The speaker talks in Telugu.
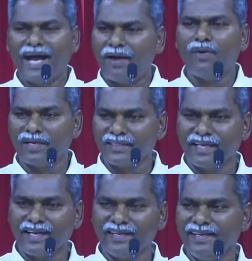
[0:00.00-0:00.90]
ఆ
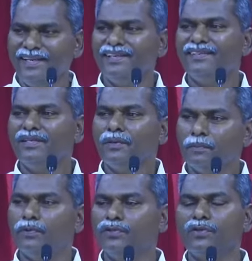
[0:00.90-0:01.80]
వాగ్దానాన్ని
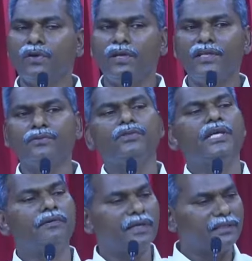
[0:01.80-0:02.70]
పొందుకోలేదు
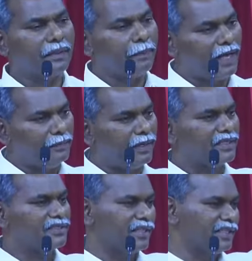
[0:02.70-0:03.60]
దేవుడైతే
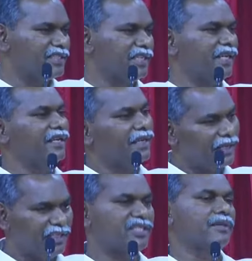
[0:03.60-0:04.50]
పాలుభాగస్తులుగా చేయడానికి
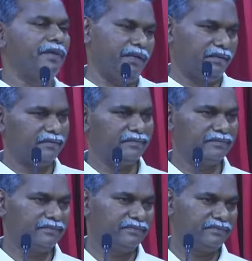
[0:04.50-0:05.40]
ఆయన ఇష్టమే
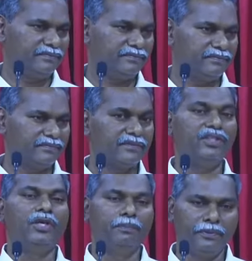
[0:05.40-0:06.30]

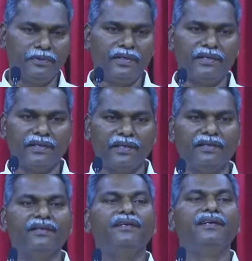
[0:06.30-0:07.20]
ఎప్పుడు అంటే
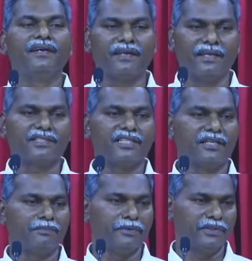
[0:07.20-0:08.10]

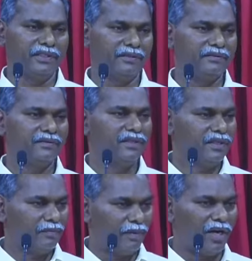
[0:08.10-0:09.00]
రక్షణ పొంది
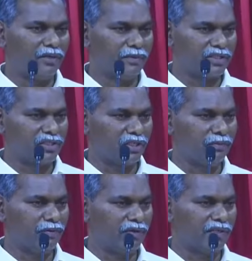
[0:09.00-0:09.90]
మారు మనసు
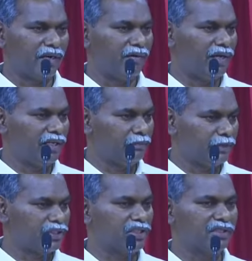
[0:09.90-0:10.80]
అనుభవంలోకి రావాలి
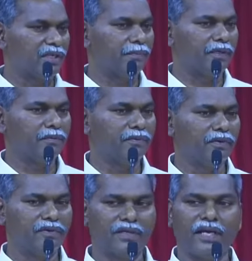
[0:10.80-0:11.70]
పశ్చత్తాప
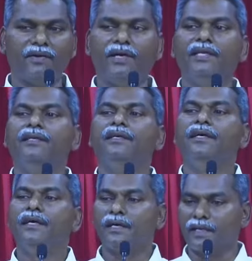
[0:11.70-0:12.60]
అనుభవంలోకి రావాలి
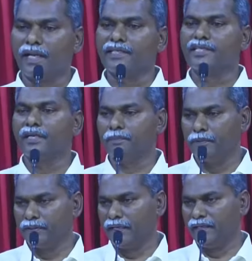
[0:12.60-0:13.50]
రక్షణ
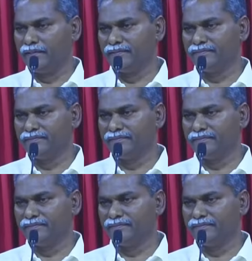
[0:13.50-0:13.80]
పొందాలి